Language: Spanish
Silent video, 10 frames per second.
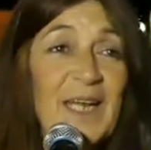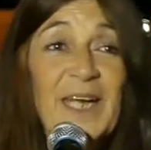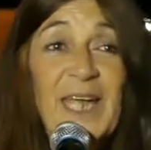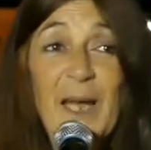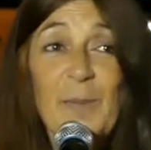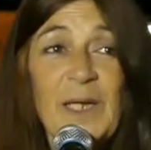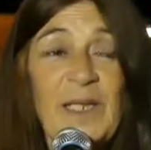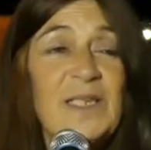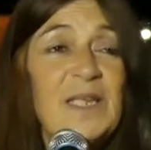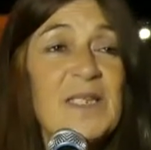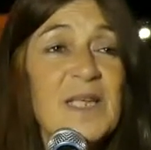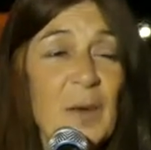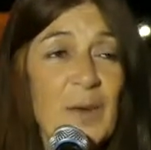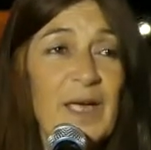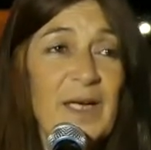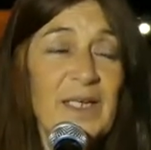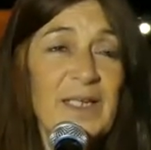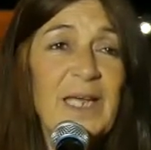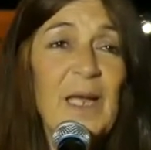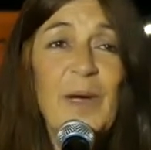Realmente
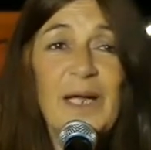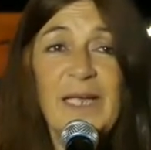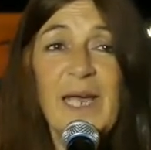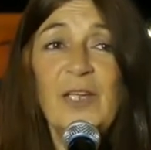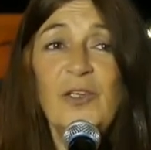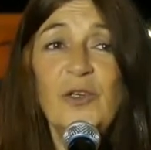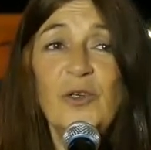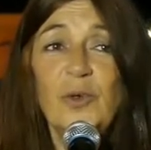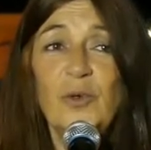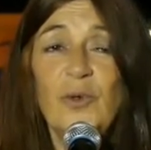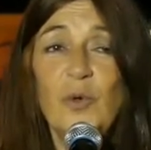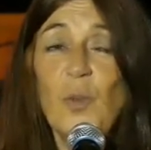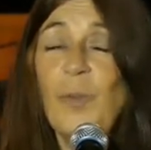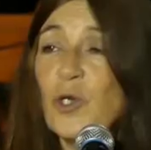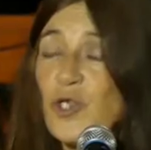saber que el balneario cumple